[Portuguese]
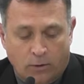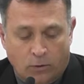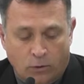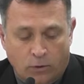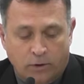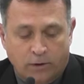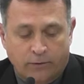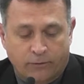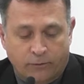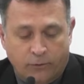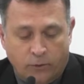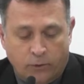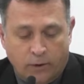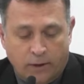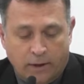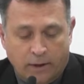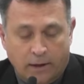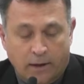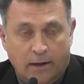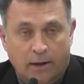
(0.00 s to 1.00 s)
onde
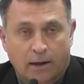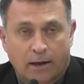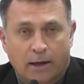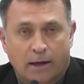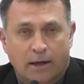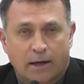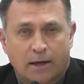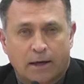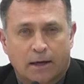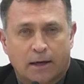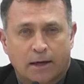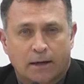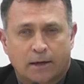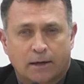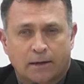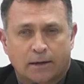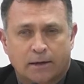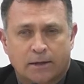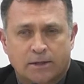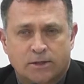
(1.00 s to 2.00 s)
foi
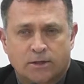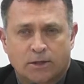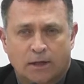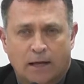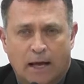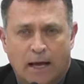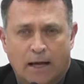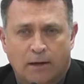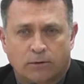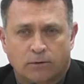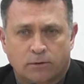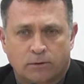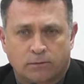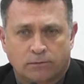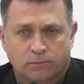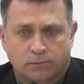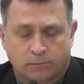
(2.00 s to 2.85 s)
é, destinado,